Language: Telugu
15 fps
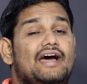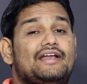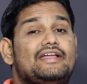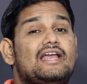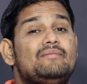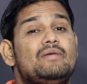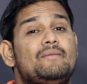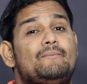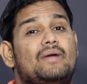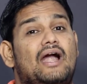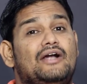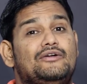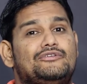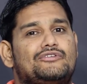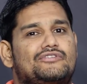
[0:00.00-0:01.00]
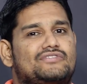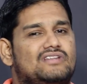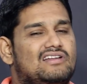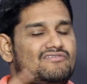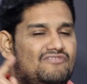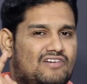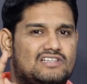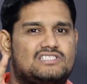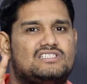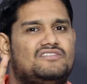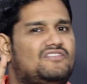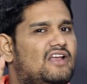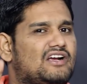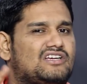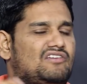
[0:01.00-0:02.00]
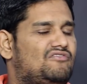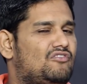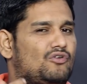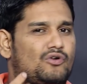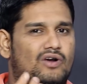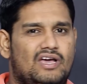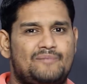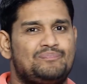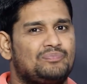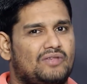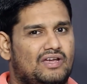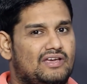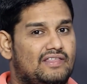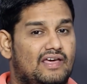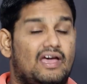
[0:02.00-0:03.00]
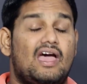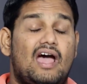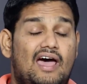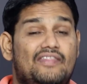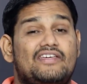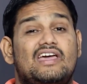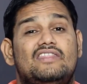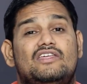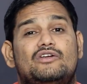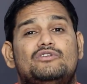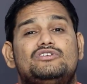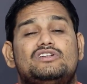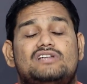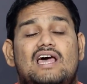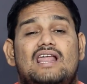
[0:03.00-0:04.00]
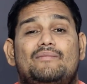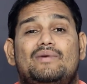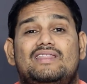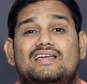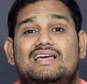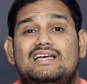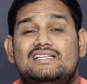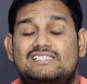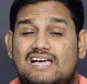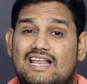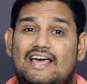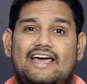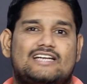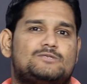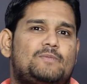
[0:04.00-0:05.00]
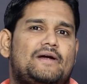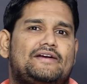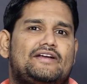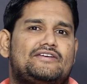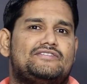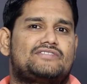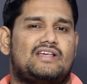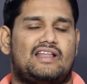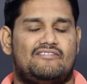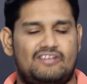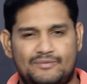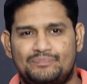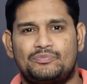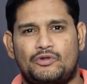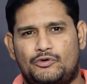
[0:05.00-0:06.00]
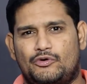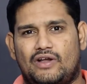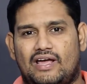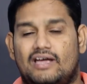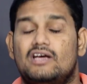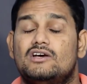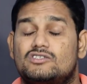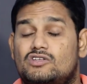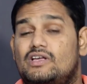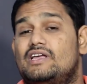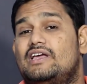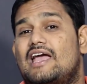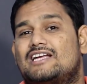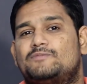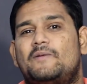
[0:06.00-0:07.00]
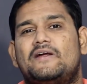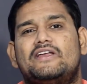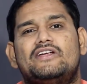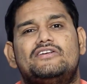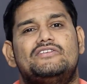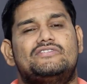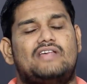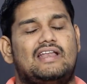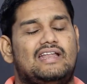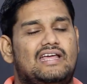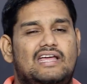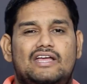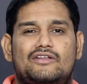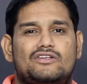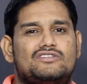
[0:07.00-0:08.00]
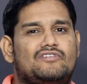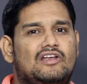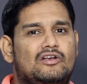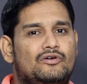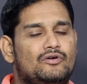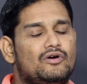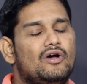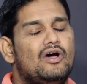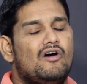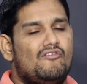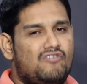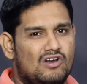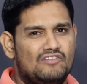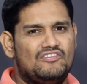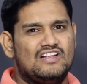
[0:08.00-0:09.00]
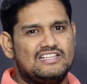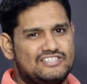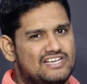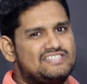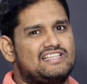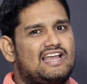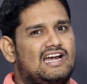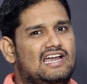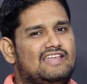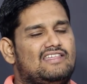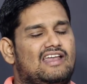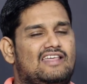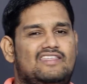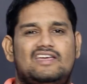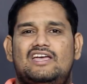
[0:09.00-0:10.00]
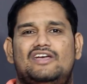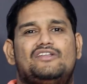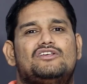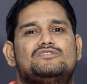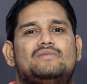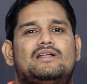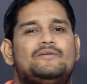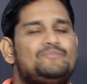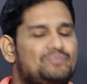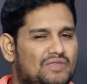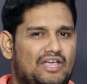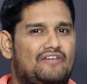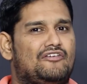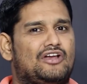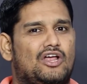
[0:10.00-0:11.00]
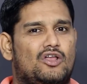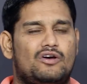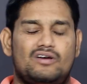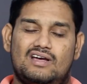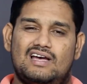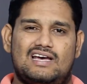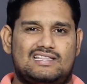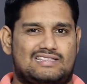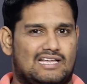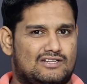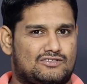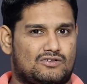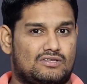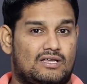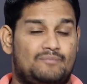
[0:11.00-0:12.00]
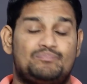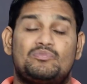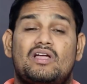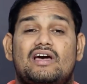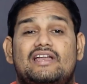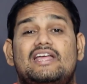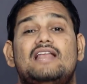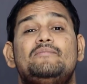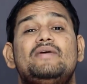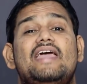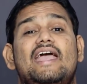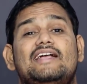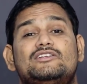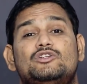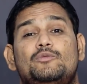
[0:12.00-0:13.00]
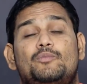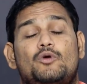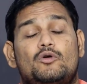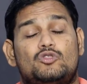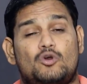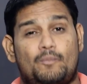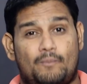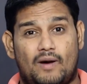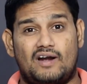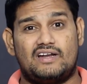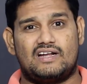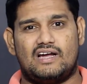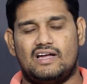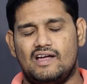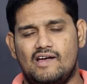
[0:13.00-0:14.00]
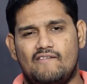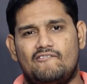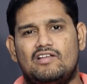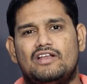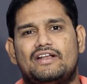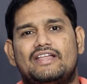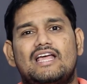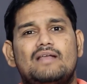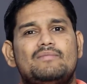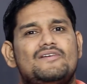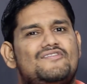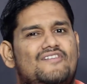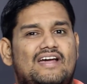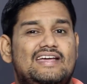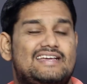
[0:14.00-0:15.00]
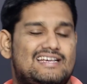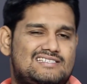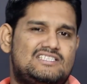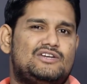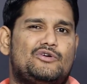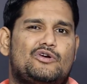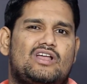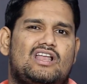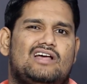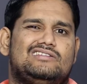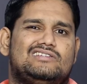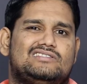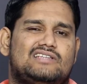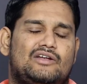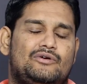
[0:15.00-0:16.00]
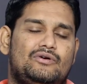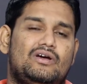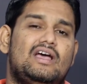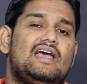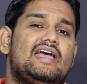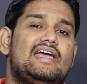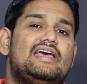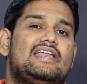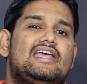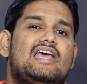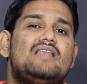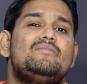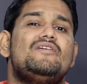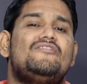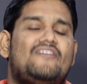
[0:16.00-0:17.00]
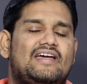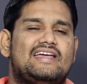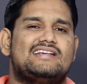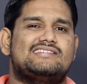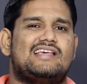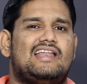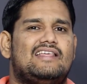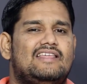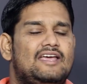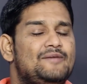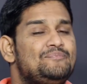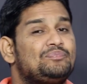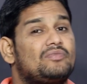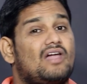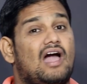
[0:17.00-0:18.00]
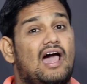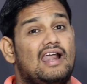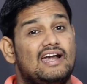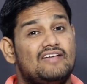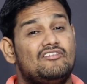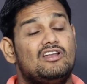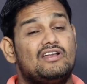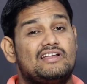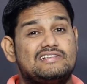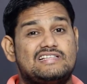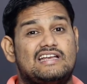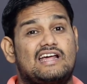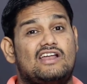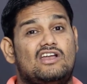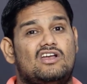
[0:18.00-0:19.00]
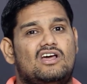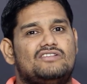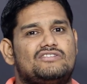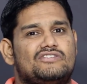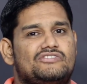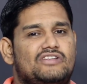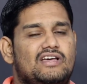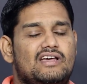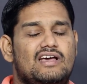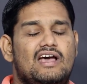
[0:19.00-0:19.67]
రియల్మీ బ్రాండ్ నుంచి వస్తున్న ఫస్ట్ ఫ్లాగ్షిప్ ఫోన్ కూడా ఇదే అందుకే దీని గురించి చాలామందికి చాలా ఎక్స్పెక్టేషన్స్ అనేవి ఉన్నాయి సో ఈ ఎక్స్పెక్టేషన్స్ అన్ని ఈరోజు వీళ్ళు ఫుల్ఫిల్ చేశారా లేదనేది ఈరోజు మనం ఈ వీడియోలో తెలుసుకుందాం రియల్మీ ఎక్స్ టూ ప్రోతో పాటుగా వీళ్ళు రియల్మీ ఫైవ్ ఎస్ని కూడా లాంచ్ చేశారు ఈ రియల్మీ ఫైవ్ ఎస్ అనేది ఆల్రెడీ వీళ్ళు రీసెంట్గానే లాంచ్ చేసిన